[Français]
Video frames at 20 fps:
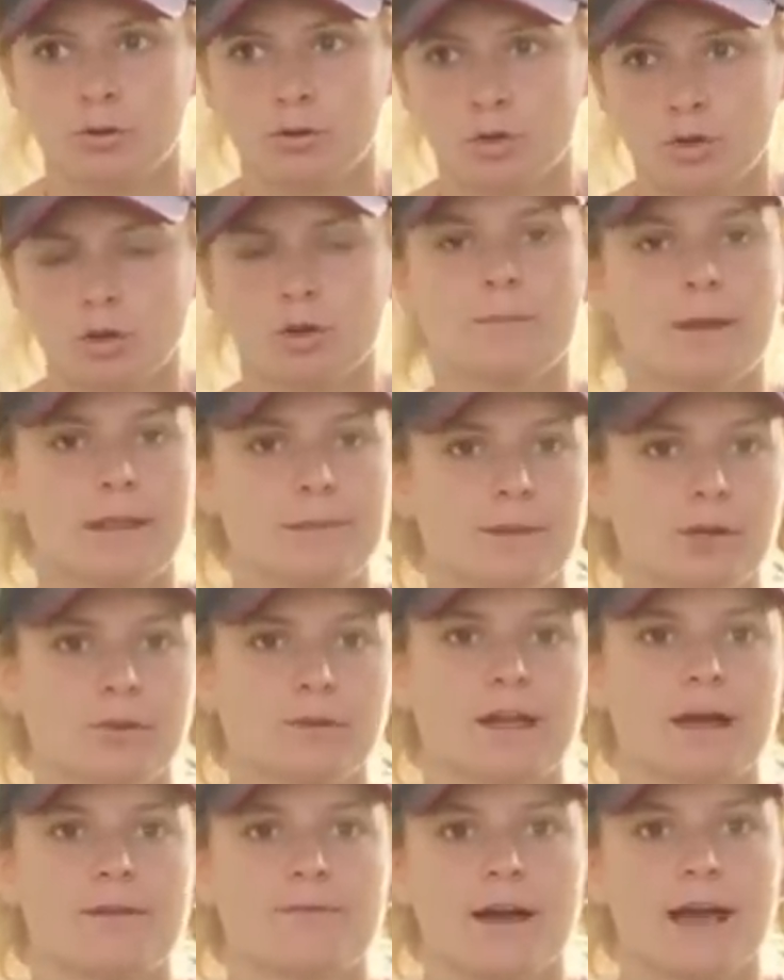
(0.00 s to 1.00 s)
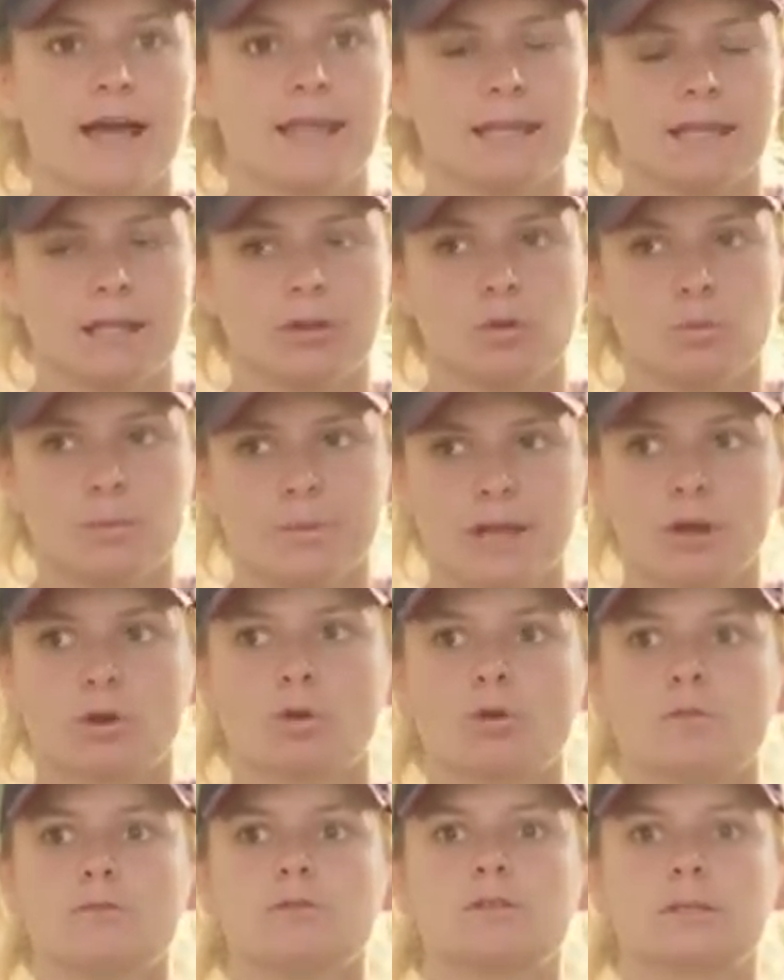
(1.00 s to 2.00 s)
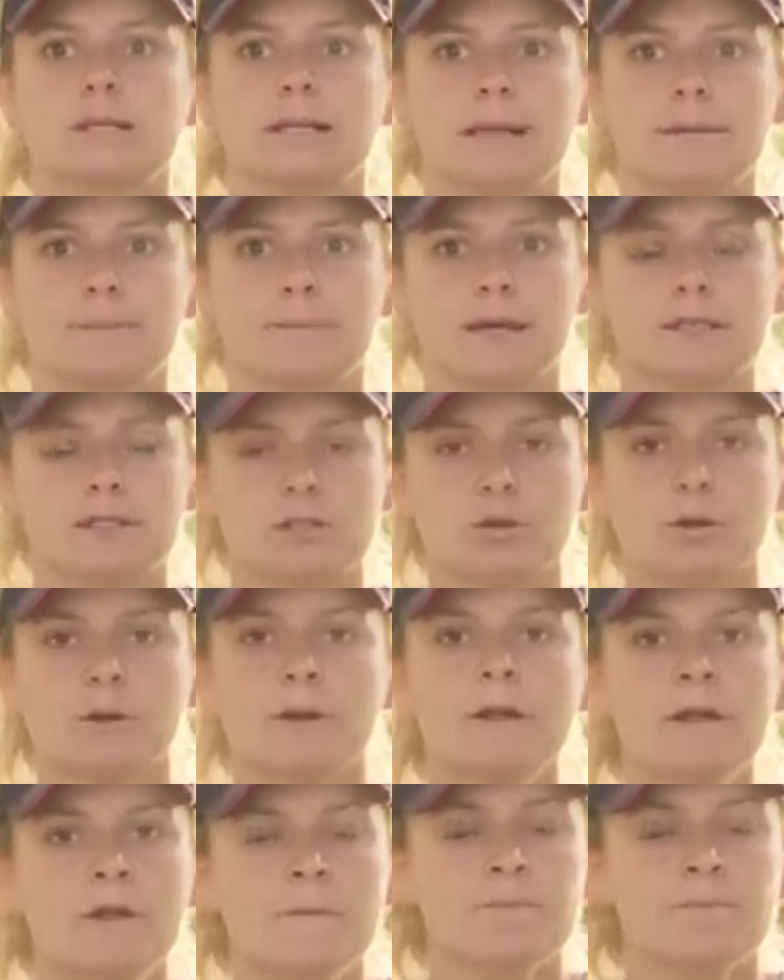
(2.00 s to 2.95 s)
le remettre bien au travail et de bien le remuscler parce que